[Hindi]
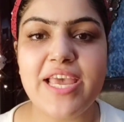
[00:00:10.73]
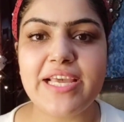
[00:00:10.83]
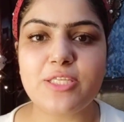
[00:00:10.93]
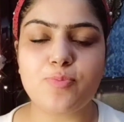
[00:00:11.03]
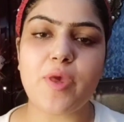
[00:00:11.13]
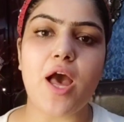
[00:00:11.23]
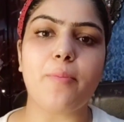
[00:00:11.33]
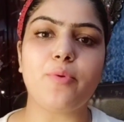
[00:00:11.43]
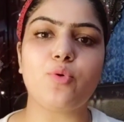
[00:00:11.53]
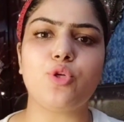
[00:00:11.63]
इस पर
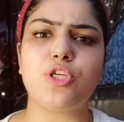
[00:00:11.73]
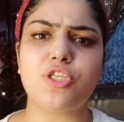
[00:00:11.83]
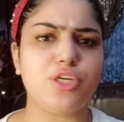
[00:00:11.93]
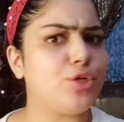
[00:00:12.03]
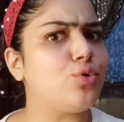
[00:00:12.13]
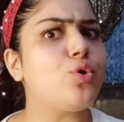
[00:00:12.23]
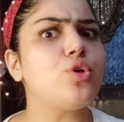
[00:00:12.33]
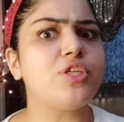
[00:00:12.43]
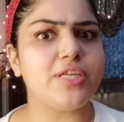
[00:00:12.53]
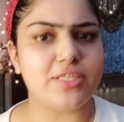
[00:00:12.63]
आप लोगों ने ढेरों
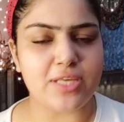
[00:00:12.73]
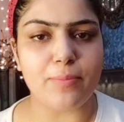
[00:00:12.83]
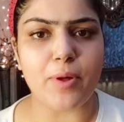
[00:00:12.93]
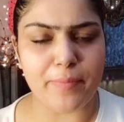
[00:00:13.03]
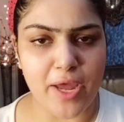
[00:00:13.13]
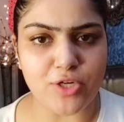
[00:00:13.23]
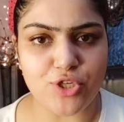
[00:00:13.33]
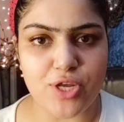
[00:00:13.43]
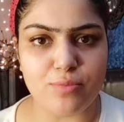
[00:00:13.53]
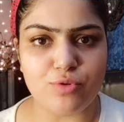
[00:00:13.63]
ढेर सा आपका प्यार
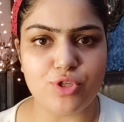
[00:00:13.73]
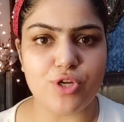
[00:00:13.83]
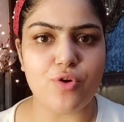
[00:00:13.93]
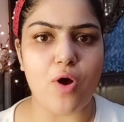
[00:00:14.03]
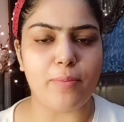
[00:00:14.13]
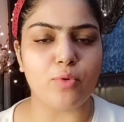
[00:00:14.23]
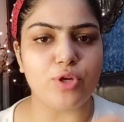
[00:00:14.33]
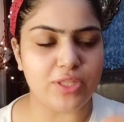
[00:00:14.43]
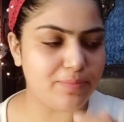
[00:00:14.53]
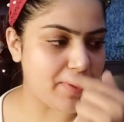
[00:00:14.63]
चाहिए मुझे और आप लोगों
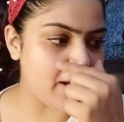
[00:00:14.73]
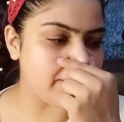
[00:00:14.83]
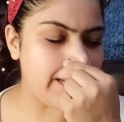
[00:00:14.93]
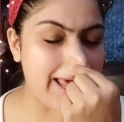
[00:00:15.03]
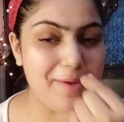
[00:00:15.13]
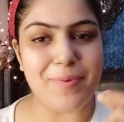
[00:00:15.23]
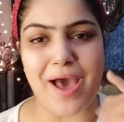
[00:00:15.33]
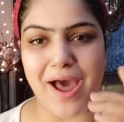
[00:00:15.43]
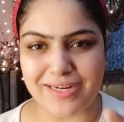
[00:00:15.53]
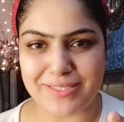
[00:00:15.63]
ने प्यार देना
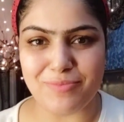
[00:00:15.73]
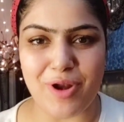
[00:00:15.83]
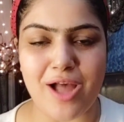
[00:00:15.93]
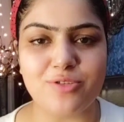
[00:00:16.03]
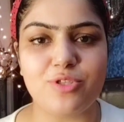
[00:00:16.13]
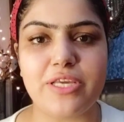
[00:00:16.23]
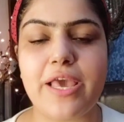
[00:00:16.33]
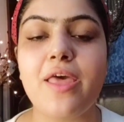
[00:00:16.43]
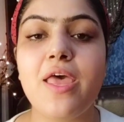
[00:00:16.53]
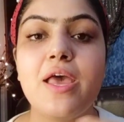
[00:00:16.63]
प्यार से मुराद होती है
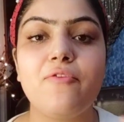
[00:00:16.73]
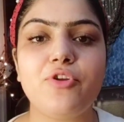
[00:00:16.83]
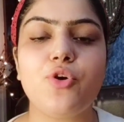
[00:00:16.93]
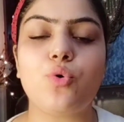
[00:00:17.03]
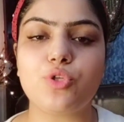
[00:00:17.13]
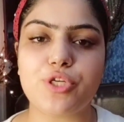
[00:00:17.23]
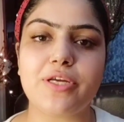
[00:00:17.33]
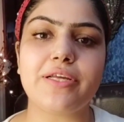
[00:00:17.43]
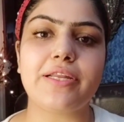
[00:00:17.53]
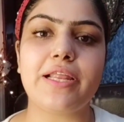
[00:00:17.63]
वीडियो को
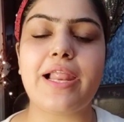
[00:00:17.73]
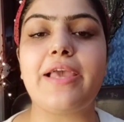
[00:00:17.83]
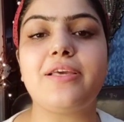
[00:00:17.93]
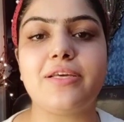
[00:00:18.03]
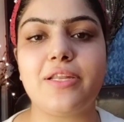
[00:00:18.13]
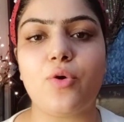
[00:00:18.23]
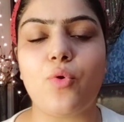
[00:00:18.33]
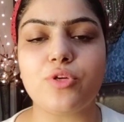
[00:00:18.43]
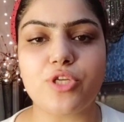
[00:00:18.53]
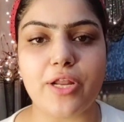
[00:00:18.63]
शेयर करें लाइक करें
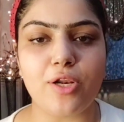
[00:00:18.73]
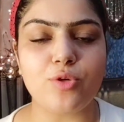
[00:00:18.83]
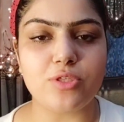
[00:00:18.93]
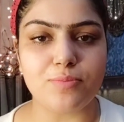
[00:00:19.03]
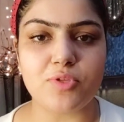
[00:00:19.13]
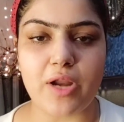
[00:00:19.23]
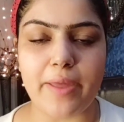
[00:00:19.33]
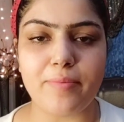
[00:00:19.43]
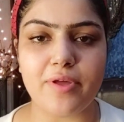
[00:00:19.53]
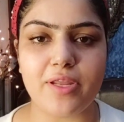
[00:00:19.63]
और चैनल को
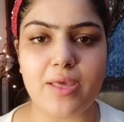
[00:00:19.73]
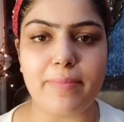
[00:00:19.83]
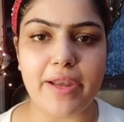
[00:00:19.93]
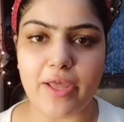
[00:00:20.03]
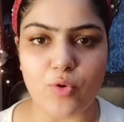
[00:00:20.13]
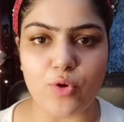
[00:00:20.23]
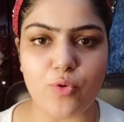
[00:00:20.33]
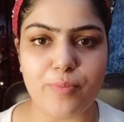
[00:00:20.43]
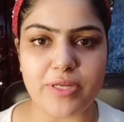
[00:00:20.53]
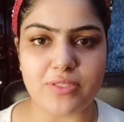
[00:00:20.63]
सब्सक्राइब करके बेलाइकन
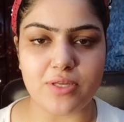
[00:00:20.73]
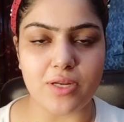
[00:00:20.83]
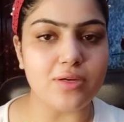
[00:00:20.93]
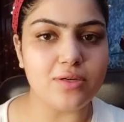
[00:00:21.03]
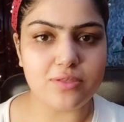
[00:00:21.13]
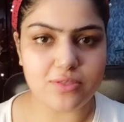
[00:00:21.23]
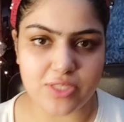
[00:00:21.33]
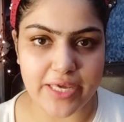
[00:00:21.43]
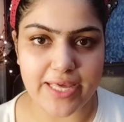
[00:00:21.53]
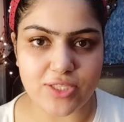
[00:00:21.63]
को प्रेस करें
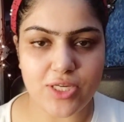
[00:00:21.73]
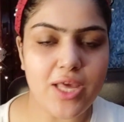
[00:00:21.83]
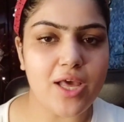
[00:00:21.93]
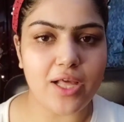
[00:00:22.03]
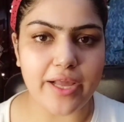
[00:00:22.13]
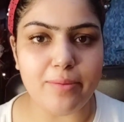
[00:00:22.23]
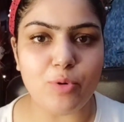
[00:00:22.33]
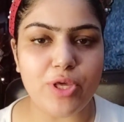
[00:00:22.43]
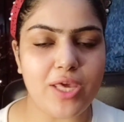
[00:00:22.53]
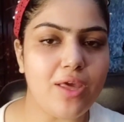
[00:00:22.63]
ठीक है जी
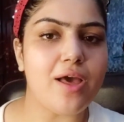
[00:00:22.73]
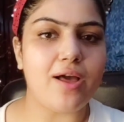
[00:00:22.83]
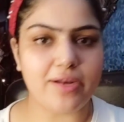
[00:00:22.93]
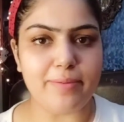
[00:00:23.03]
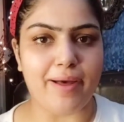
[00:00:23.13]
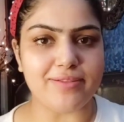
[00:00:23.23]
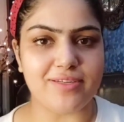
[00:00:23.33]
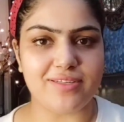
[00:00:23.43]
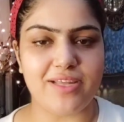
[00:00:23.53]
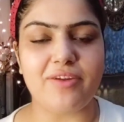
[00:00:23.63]
गलमुखी अगली बात
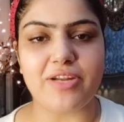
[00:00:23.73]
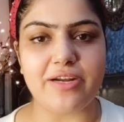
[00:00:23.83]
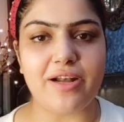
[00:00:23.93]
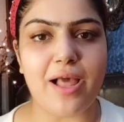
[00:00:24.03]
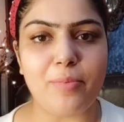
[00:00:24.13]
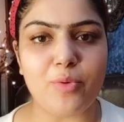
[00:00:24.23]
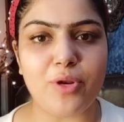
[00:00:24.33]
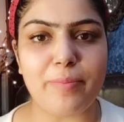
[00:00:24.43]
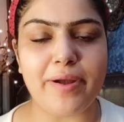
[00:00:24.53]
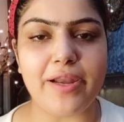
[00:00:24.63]
करते हैं टाइटल आप लोगों
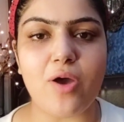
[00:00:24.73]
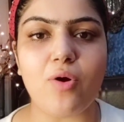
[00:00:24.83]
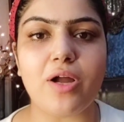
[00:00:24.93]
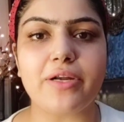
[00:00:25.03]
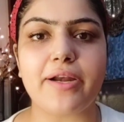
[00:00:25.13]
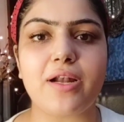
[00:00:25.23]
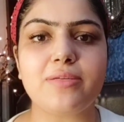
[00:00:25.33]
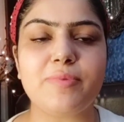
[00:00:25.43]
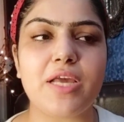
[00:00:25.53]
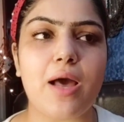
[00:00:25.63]
ने पढ़ लिया होगा टाइटल
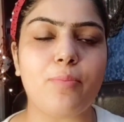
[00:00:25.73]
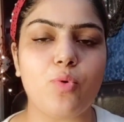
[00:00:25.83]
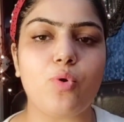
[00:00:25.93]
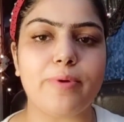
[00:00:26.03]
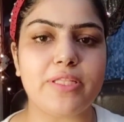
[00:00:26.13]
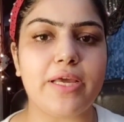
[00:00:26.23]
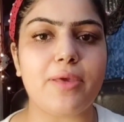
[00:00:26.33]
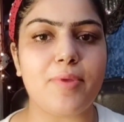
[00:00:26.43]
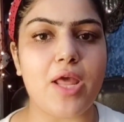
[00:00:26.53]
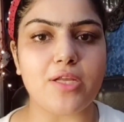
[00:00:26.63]
में आप लोगों को बताया
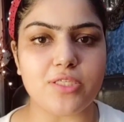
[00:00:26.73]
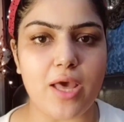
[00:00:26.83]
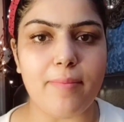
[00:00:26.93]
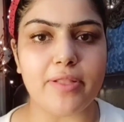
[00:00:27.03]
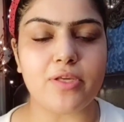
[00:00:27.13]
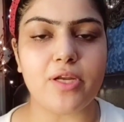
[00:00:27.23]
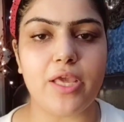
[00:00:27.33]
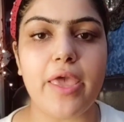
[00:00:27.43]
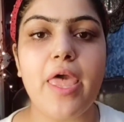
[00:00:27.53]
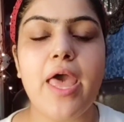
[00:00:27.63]
कि मैंने आज क्या बात करनी
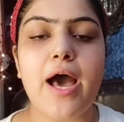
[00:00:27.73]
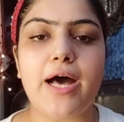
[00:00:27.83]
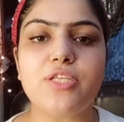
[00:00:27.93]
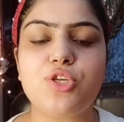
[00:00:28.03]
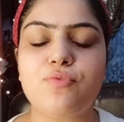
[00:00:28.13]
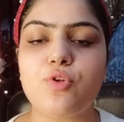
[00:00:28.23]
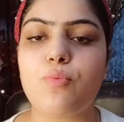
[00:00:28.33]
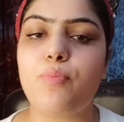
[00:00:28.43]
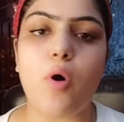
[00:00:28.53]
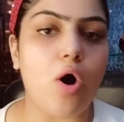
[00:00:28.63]
है आज की वीडियो
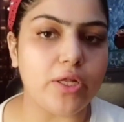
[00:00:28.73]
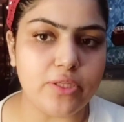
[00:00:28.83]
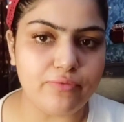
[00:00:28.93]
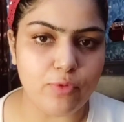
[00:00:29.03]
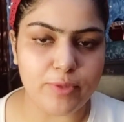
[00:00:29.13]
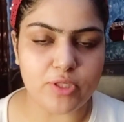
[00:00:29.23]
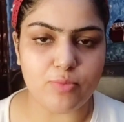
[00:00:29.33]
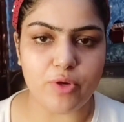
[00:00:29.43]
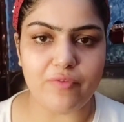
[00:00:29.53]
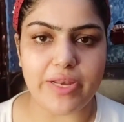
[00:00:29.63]
बहुत इन्फॉर्मेटिव
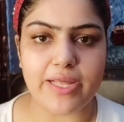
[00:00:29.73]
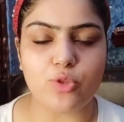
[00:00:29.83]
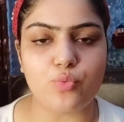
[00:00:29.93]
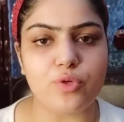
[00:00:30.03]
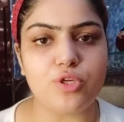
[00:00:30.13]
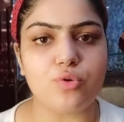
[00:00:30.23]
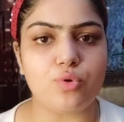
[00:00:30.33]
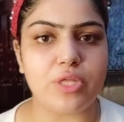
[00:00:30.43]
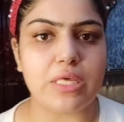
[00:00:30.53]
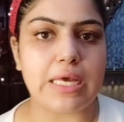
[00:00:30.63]
होने वाली है तो वीडियो को
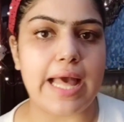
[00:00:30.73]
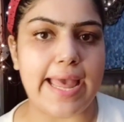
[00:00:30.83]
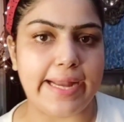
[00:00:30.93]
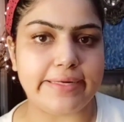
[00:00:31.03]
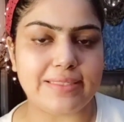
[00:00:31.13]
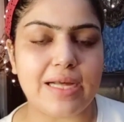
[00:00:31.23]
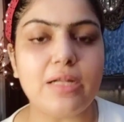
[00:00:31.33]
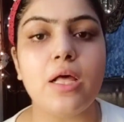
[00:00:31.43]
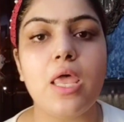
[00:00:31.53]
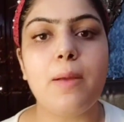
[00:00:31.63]
देखिएगा एंड तक
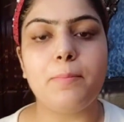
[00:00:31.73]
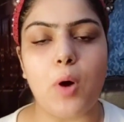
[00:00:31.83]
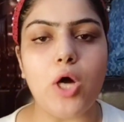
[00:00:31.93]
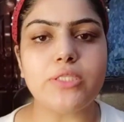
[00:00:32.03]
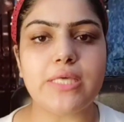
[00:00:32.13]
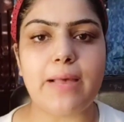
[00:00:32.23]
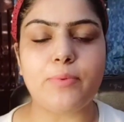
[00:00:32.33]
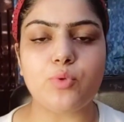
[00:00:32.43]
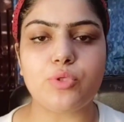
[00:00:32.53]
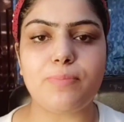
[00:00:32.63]
बहुत से
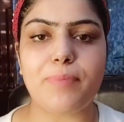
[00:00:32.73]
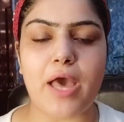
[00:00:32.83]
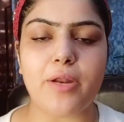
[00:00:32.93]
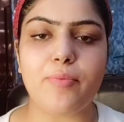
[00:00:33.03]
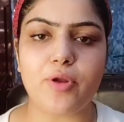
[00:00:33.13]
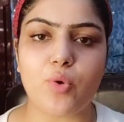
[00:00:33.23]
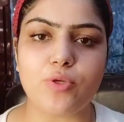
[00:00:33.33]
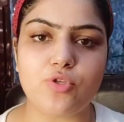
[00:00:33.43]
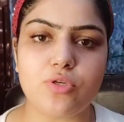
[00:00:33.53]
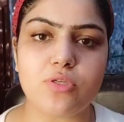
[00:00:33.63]
आप लोगों के प्यारे प्यारे
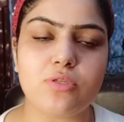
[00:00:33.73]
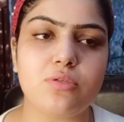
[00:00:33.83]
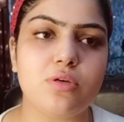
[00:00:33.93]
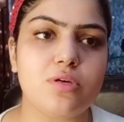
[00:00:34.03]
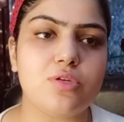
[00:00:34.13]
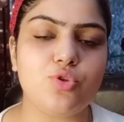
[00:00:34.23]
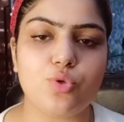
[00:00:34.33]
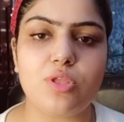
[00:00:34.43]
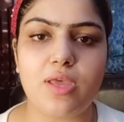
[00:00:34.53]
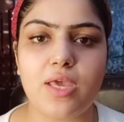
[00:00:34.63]
क्वेश्चंस जो
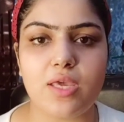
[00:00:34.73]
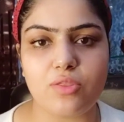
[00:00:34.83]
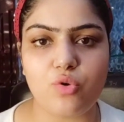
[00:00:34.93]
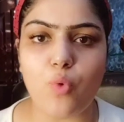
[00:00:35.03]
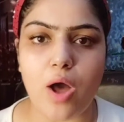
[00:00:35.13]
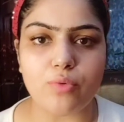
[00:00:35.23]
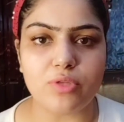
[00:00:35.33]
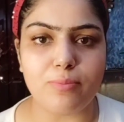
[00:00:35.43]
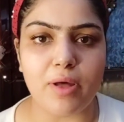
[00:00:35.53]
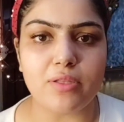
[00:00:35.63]
थे कि थ्रू आउट
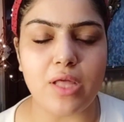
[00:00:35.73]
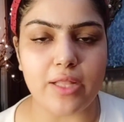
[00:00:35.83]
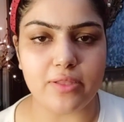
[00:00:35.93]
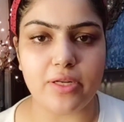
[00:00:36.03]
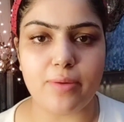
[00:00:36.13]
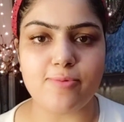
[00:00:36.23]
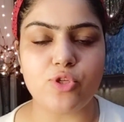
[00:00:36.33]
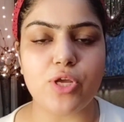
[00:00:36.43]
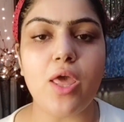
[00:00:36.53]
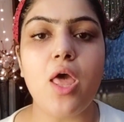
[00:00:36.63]
द मंथ आते रहे मुझे